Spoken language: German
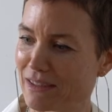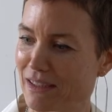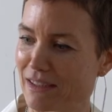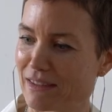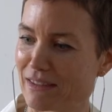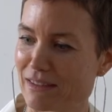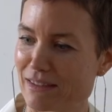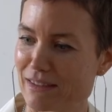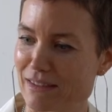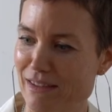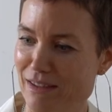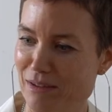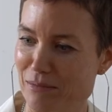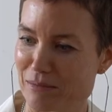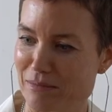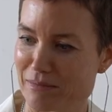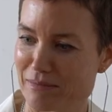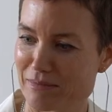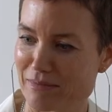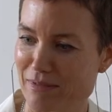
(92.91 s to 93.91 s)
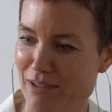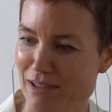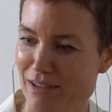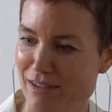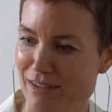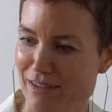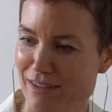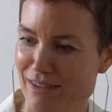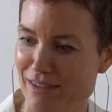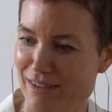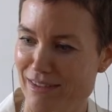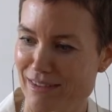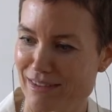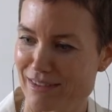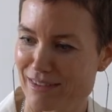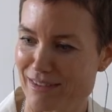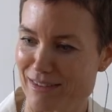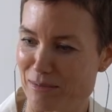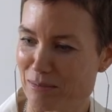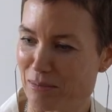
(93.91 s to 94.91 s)
dann ähm,
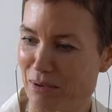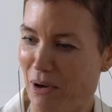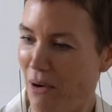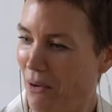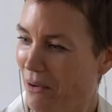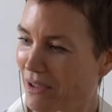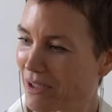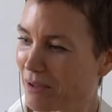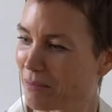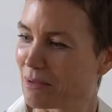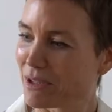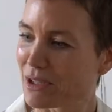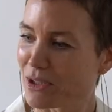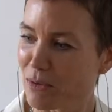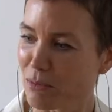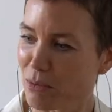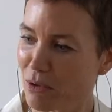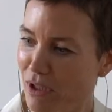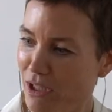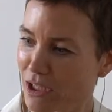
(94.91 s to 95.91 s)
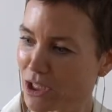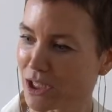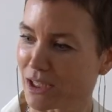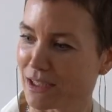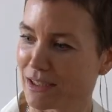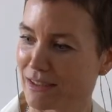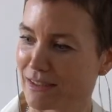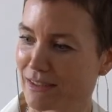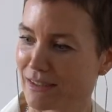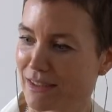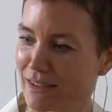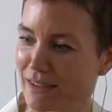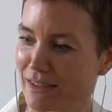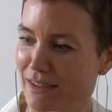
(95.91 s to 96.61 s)
dann brauche ich Mirko Borsche.